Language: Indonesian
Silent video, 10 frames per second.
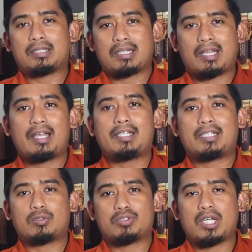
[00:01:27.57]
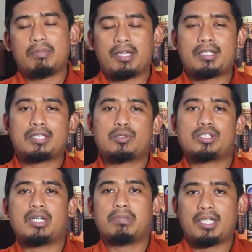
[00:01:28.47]
terkait
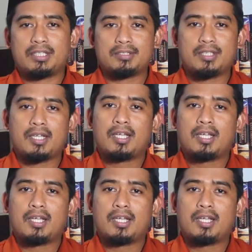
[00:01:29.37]
keutamaan-keutamaan